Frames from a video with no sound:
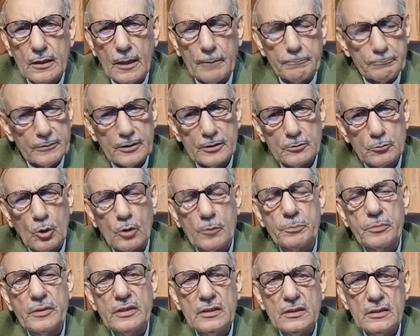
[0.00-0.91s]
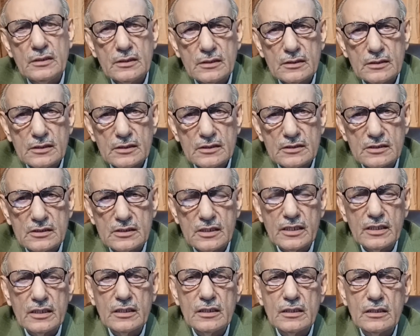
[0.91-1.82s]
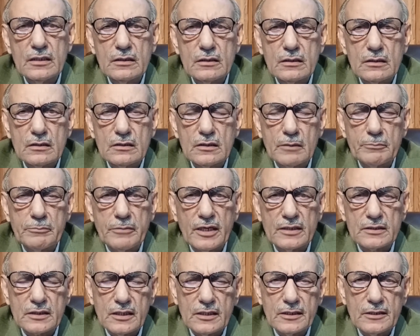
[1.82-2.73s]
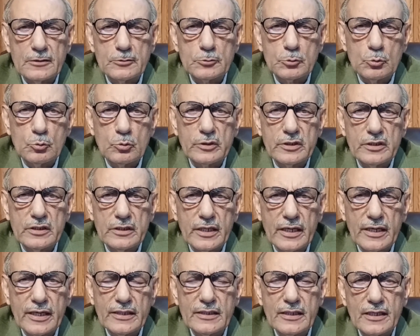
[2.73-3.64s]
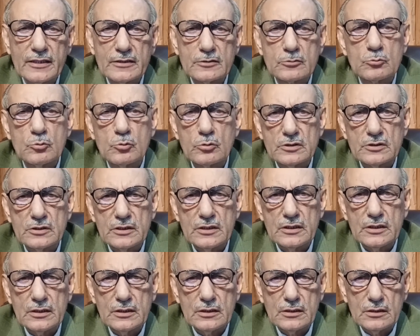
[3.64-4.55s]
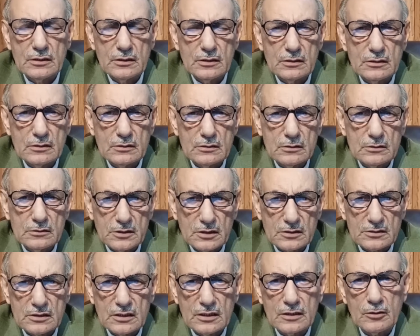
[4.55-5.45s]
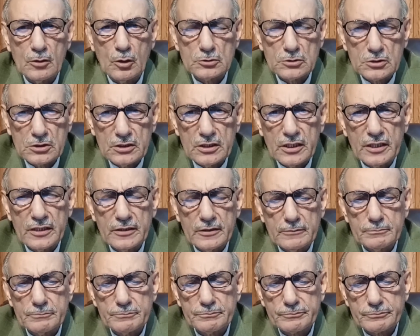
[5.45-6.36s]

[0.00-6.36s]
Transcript: अपने तौर पे ही इसने ये बात करनी शुरू की है या इसको किसी शख्स ने लॉन्च किया है